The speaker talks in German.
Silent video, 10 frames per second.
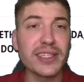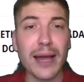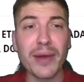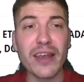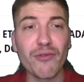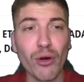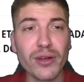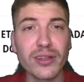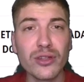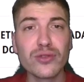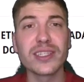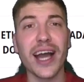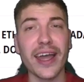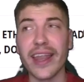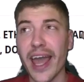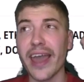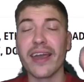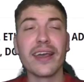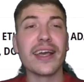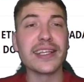einmal in folgende News rein. Hey,
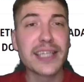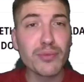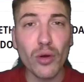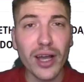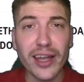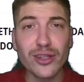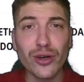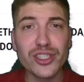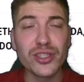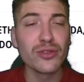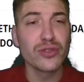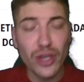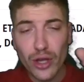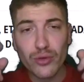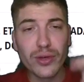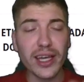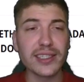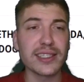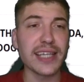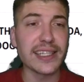es gibt noch keine deutschen News, du
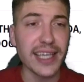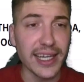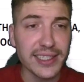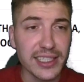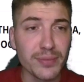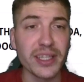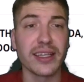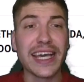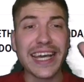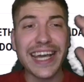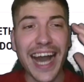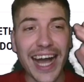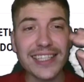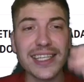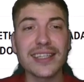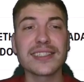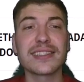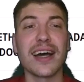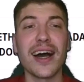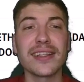kriegst es als erstes mit.
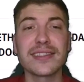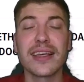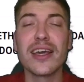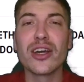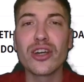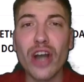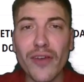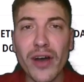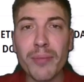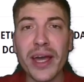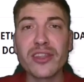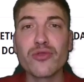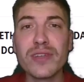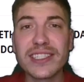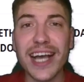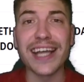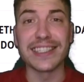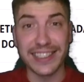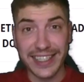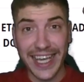Kasachstans Government
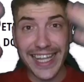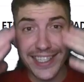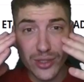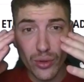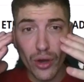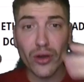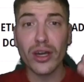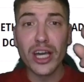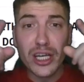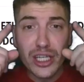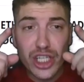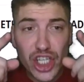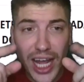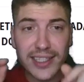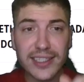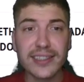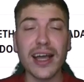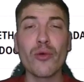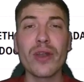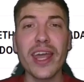resigns, tritt zurück, shuts
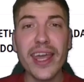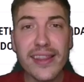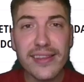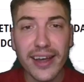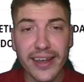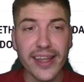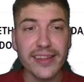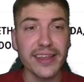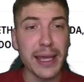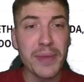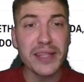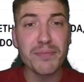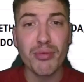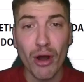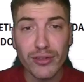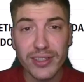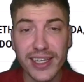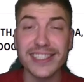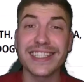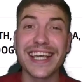down Internet amid
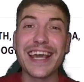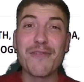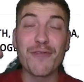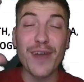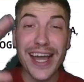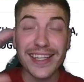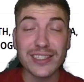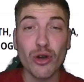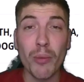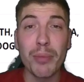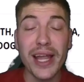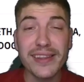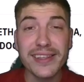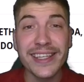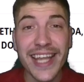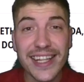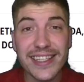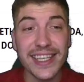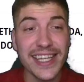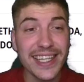protests, fährt das komplette
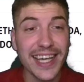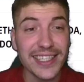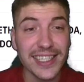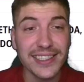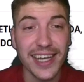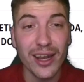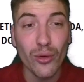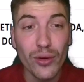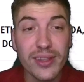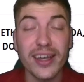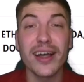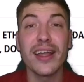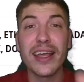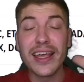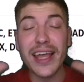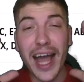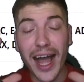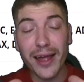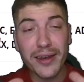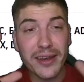Netz in Kasachstan runter,
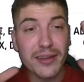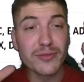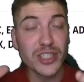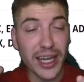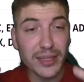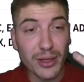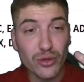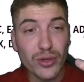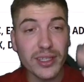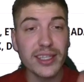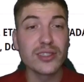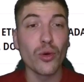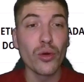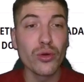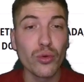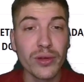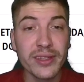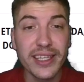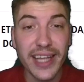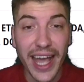an, sage ich mal, durch diese
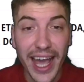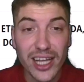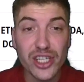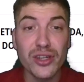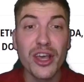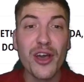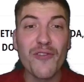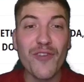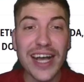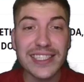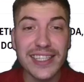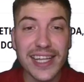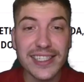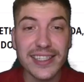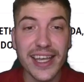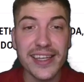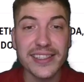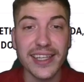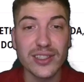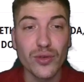Unruhen, die da herrschen, was letzten
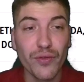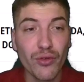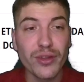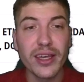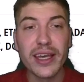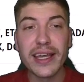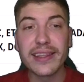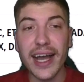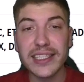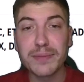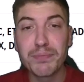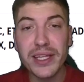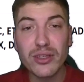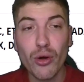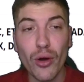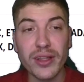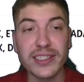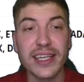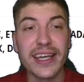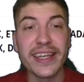Endes dazu führt, dass
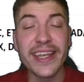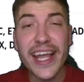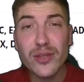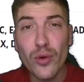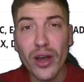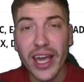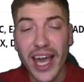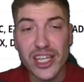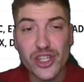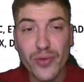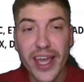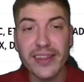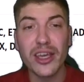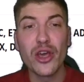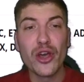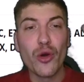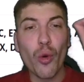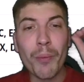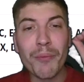Bitcoins Network Hash Rate um